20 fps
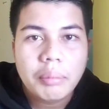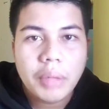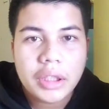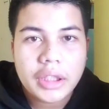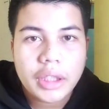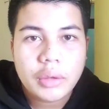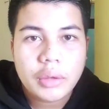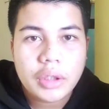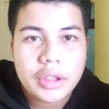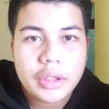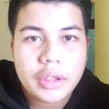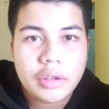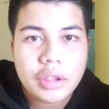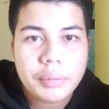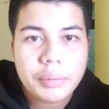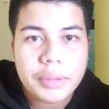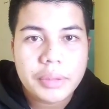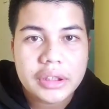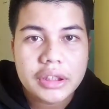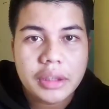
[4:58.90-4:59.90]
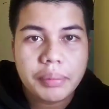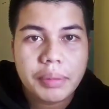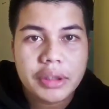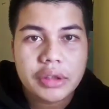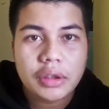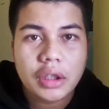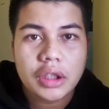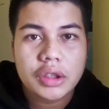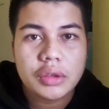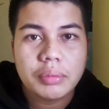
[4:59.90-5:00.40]
Bang, tadi gue tidur di masjid pas
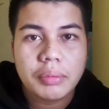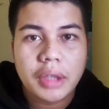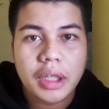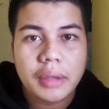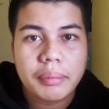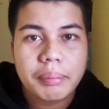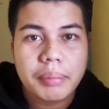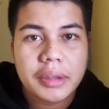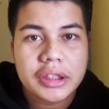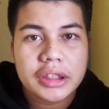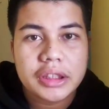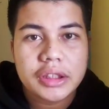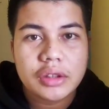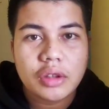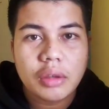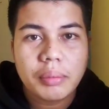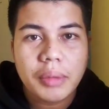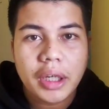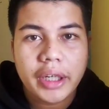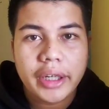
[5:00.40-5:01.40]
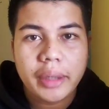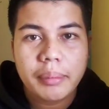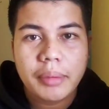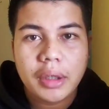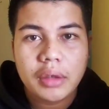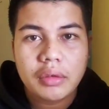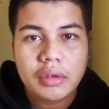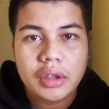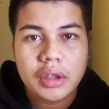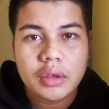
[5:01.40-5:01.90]
sholat Jumat. Pas kau ada yang
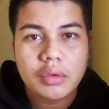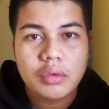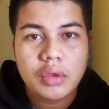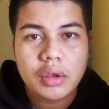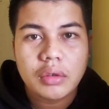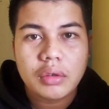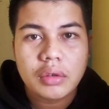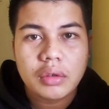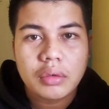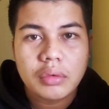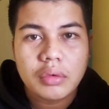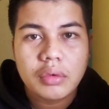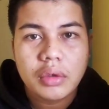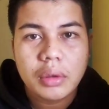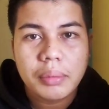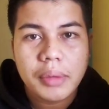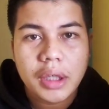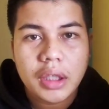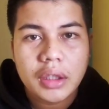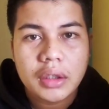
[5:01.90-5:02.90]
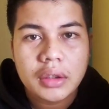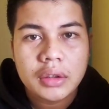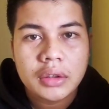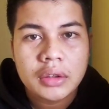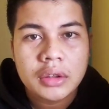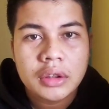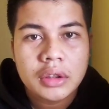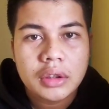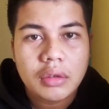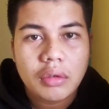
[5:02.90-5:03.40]
bangunan. Gue, gue bang,
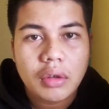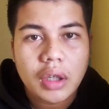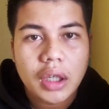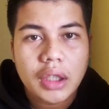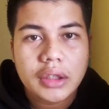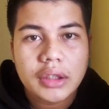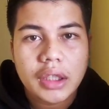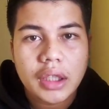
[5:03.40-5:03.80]
kurang